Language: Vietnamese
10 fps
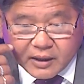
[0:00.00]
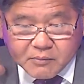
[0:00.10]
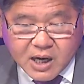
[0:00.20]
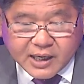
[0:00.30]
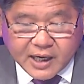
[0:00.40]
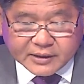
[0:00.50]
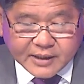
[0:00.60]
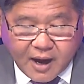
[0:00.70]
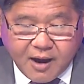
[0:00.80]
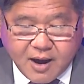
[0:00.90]
Bức hình
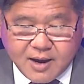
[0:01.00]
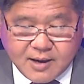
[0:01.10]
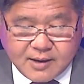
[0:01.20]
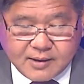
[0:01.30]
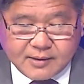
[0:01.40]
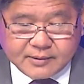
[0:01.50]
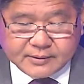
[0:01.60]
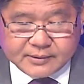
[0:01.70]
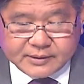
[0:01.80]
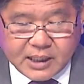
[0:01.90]
đó,
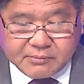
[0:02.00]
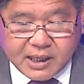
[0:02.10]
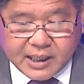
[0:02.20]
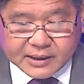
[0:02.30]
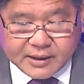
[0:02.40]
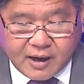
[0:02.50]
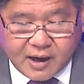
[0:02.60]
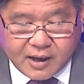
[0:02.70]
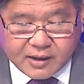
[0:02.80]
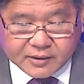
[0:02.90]
những bức hình
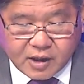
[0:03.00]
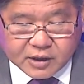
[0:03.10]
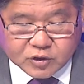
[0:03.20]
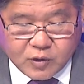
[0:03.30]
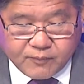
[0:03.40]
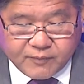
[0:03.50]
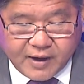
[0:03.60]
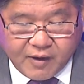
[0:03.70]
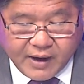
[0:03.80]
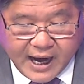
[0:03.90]
đó nó được chụp
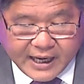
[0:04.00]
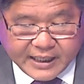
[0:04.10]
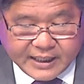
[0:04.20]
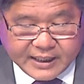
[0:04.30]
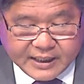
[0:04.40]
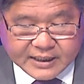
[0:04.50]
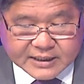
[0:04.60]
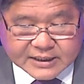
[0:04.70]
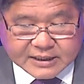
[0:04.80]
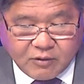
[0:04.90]
vào ngày
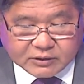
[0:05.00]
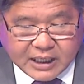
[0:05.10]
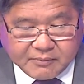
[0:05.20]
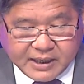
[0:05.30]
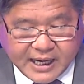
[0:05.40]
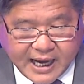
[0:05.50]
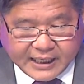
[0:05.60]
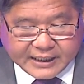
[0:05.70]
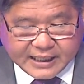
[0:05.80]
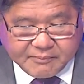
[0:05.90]
sáu tháng mười
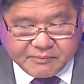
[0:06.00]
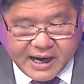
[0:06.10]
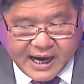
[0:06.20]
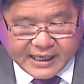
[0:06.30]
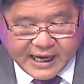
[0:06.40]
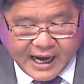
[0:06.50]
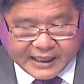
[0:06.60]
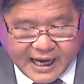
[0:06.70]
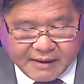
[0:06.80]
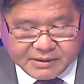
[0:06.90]
hai năm hai nghìn không
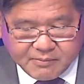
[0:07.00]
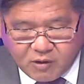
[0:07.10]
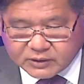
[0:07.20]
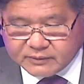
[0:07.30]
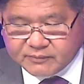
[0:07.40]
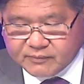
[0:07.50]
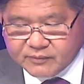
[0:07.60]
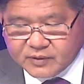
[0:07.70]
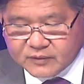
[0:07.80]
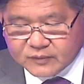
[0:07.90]
trăm hai mươi mốt,
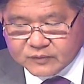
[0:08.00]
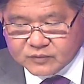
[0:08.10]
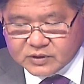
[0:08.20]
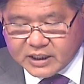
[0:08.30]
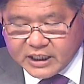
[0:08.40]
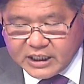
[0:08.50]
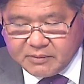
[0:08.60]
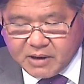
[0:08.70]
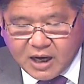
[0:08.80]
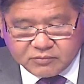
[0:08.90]
khi
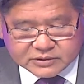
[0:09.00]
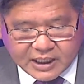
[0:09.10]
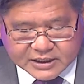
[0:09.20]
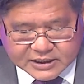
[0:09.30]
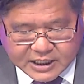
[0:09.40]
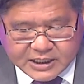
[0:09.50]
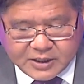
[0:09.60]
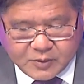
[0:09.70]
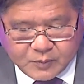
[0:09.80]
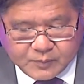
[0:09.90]
mà ông Zelensky
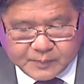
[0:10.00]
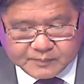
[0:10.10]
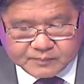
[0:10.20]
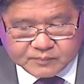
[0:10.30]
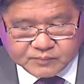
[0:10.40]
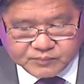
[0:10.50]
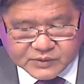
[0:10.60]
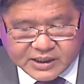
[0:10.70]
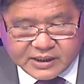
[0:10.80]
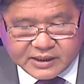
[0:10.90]

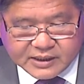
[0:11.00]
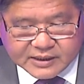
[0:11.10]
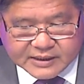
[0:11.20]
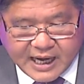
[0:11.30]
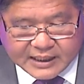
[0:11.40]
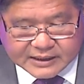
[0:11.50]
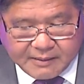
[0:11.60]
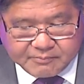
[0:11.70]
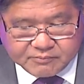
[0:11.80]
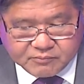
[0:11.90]
đi ra
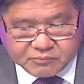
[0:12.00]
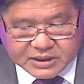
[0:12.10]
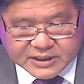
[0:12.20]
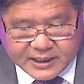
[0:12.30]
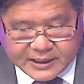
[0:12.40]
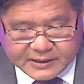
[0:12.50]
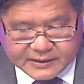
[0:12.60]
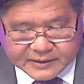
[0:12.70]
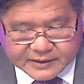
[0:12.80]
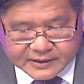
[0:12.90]
thăm binh sĩ.
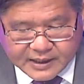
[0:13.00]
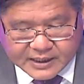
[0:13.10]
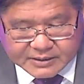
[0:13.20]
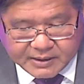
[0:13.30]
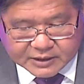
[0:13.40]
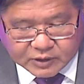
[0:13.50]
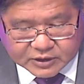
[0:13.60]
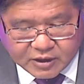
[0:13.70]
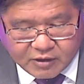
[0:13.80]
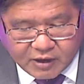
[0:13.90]
Đây, xin mời kỹ thuật
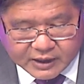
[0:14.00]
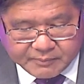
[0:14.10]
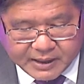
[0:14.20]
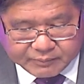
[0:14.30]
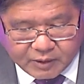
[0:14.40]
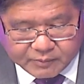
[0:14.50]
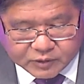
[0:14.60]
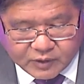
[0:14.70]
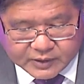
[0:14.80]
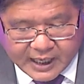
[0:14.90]
cho coi cái laptop của
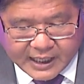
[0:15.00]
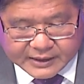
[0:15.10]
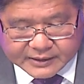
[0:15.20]
tôi lại.